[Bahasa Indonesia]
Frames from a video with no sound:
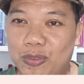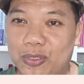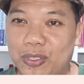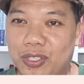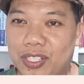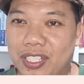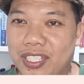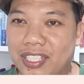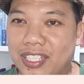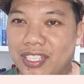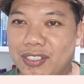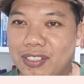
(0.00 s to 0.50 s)

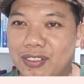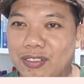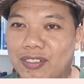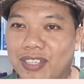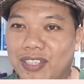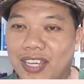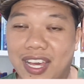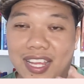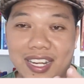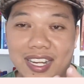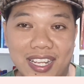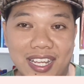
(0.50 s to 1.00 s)
obsolete itu
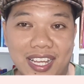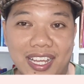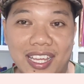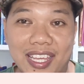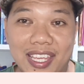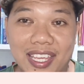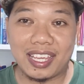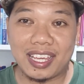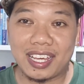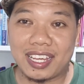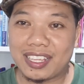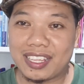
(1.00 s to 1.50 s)

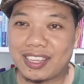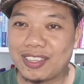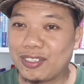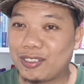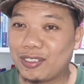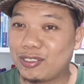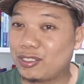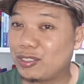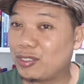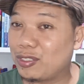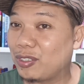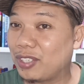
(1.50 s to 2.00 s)
arkaik
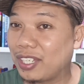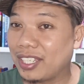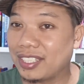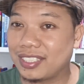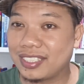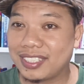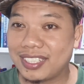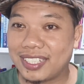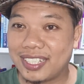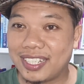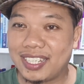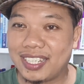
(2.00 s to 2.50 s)
atau so
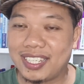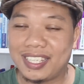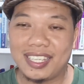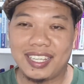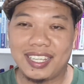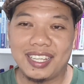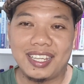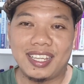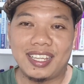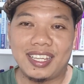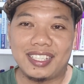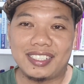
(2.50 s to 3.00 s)
yesterday.
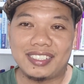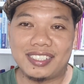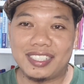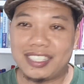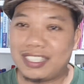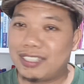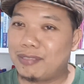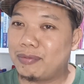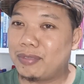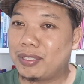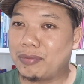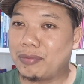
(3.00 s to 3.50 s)

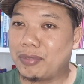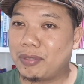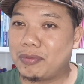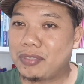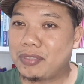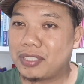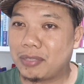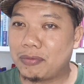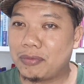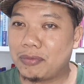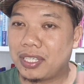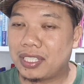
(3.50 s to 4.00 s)
Jadi teman-teman
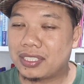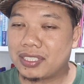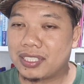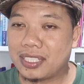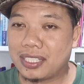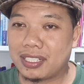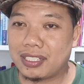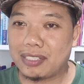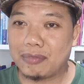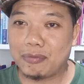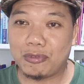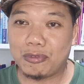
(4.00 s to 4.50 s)
bisa
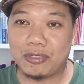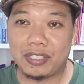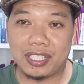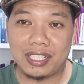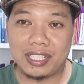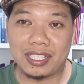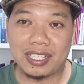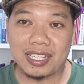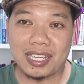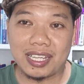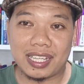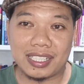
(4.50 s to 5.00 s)
biasa
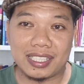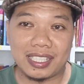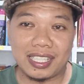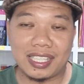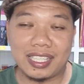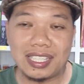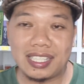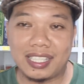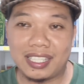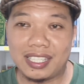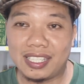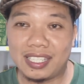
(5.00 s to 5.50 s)
nemuin kata
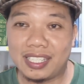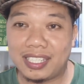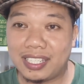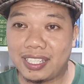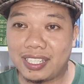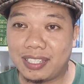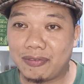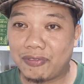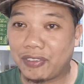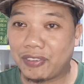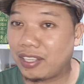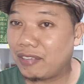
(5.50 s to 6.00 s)
ini di
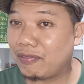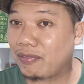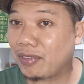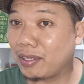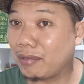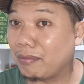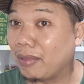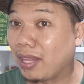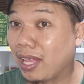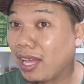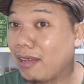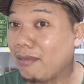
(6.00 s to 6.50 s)

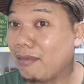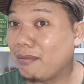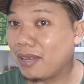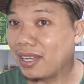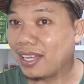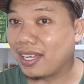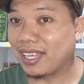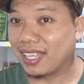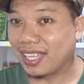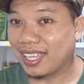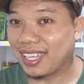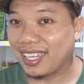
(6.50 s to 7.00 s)
film-film lama
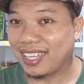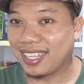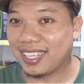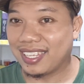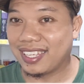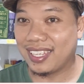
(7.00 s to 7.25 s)
ya.